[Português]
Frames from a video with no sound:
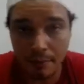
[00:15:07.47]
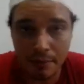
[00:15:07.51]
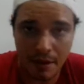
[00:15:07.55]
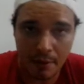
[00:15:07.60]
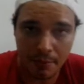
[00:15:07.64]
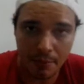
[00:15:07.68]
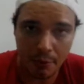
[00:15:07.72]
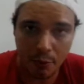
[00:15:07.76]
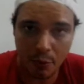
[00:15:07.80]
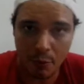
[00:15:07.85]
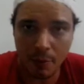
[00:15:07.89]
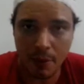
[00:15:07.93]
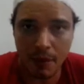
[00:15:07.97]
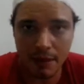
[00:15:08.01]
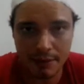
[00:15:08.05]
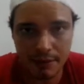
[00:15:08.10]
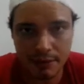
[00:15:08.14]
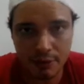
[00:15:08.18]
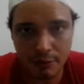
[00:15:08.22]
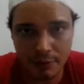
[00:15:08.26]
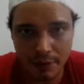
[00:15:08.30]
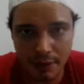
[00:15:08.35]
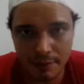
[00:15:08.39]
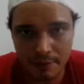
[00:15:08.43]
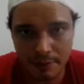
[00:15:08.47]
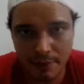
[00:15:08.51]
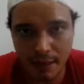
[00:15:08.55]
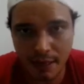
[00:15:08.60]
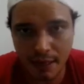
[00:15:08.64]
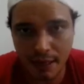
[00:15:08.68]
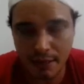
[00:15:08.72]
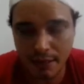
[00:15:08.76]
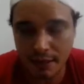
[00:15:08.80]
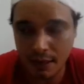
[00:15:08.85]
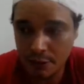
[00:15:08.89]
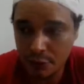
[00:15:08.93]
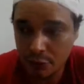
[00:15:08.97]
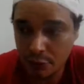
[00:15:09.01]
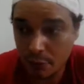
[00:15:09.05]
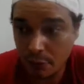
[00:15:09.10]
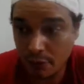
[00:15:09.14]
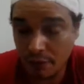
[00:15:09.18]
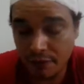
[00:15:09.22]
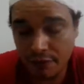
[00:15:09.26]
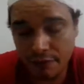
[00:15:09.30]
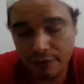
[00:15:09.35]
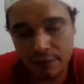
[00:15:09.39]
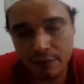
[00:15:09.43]
minha preocupação mesmo na realidade, como
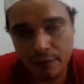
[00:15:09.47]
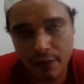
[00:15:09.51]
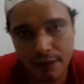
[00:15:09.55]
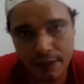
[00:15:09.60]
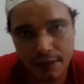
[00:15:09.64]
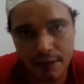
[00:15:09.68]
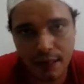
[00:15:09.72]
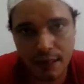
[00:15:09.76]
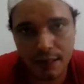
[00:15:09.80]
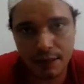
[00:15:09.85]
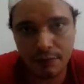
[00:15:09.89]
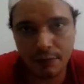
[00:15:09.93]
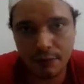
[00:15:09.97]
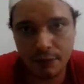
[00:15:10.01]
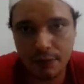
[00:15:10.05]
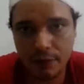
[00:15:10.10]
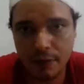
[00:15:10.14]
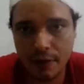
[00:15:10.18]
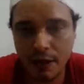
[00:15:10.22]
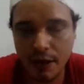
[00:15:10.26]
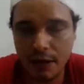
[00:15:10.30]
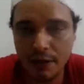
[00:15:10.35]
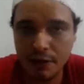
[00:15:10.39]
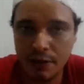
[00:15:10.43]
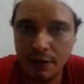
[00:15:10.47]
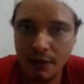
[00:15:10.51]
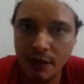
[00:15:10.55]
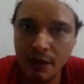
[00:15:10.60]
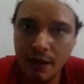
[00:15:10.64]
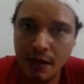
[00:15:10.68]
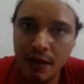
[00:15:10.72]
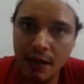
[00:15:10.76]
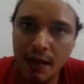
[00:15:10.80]
eu vivo numa cidade muito quente,